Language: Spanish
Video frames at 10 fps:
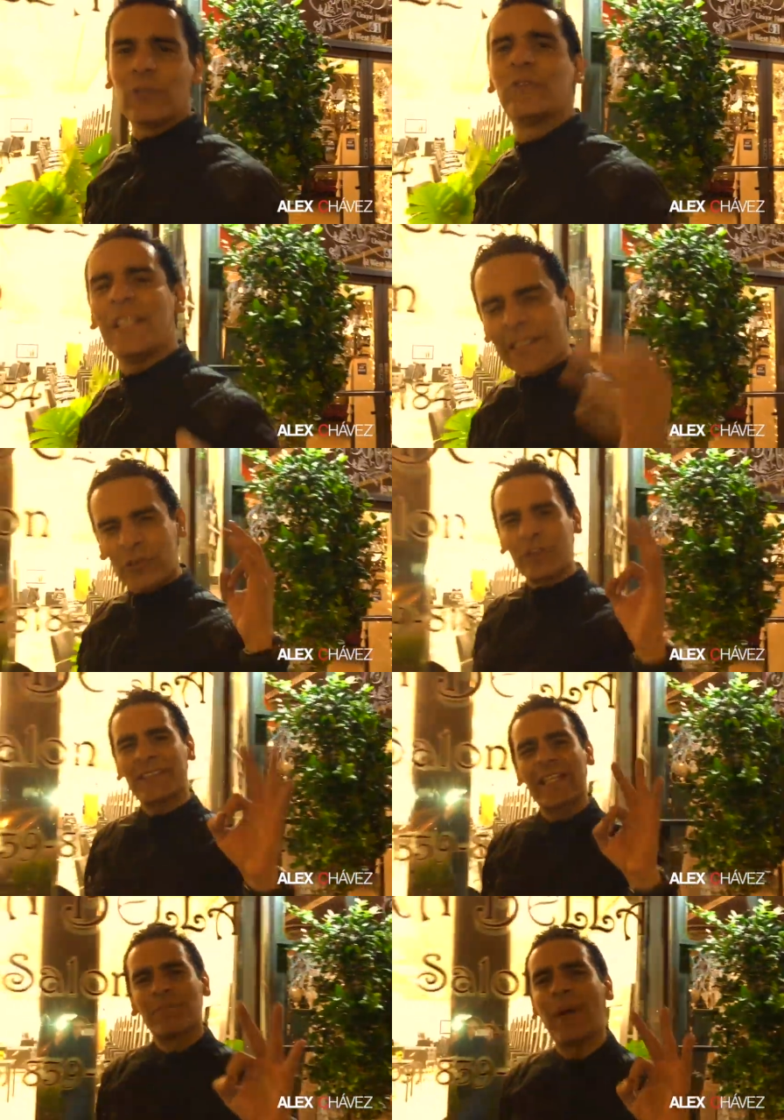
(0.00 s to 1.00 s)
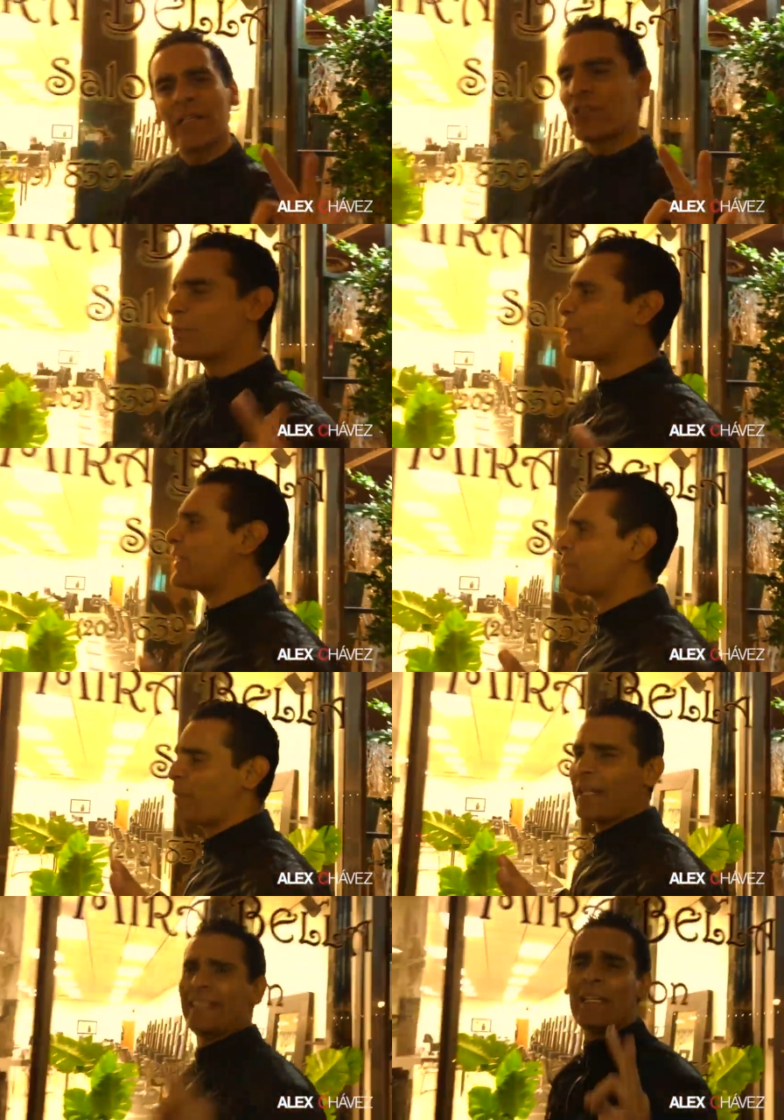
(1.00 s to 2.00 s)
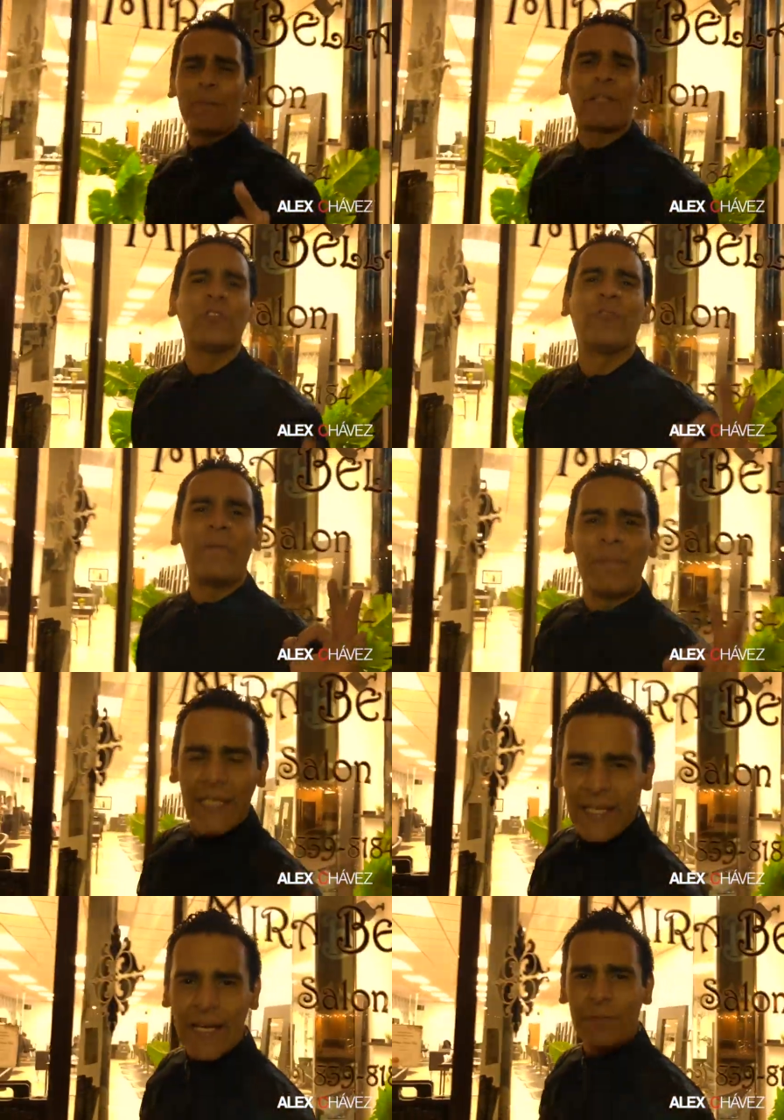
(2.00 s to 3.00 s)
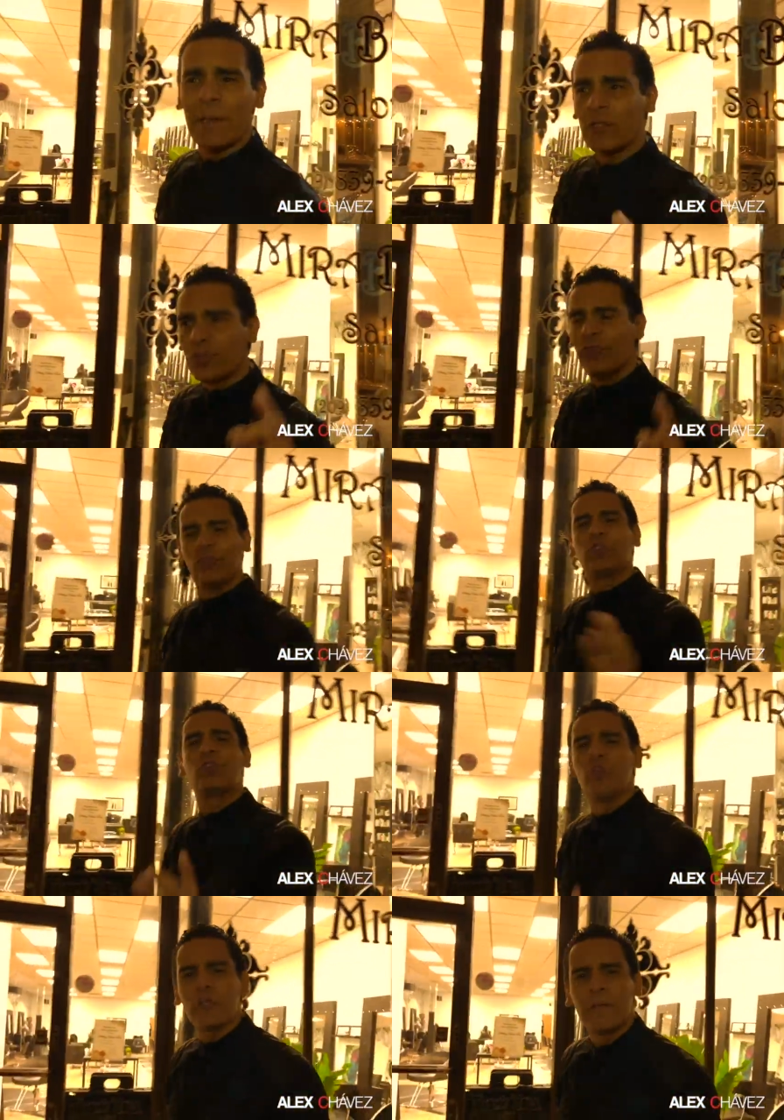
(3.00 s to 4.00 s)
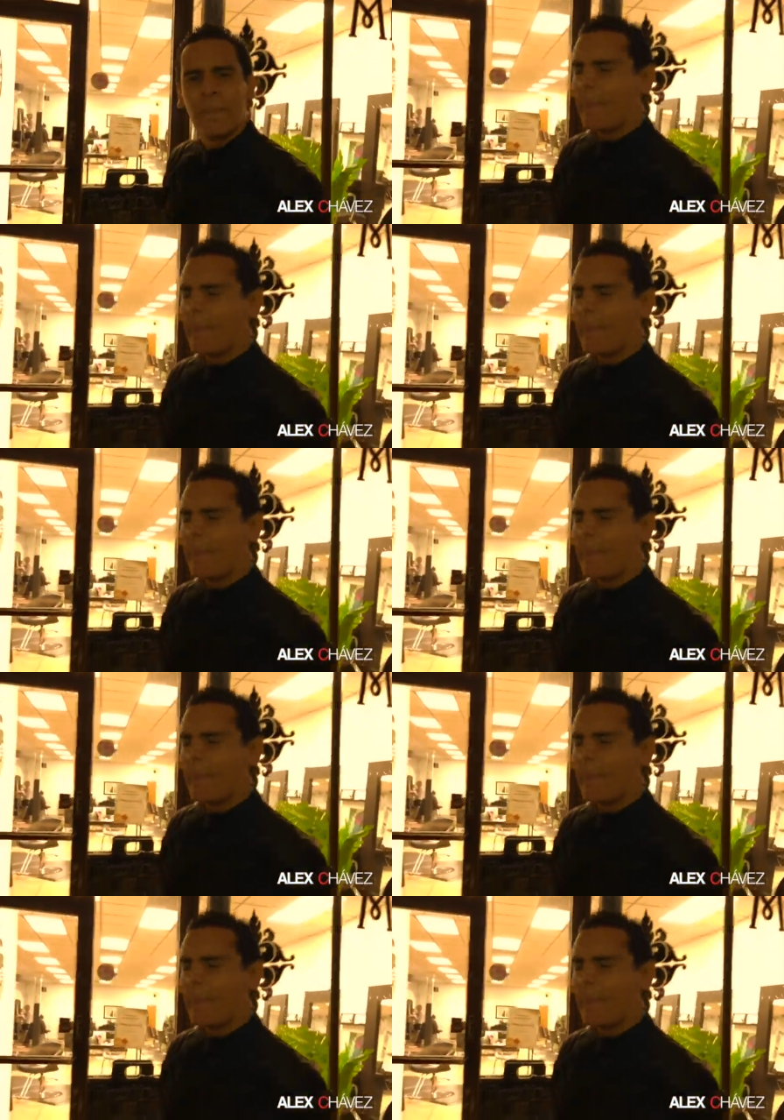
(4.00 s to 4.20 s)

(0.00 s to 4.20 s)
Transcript: Utiliza esos tres pasos porque es para ti, para tu familia, es para tu futuro.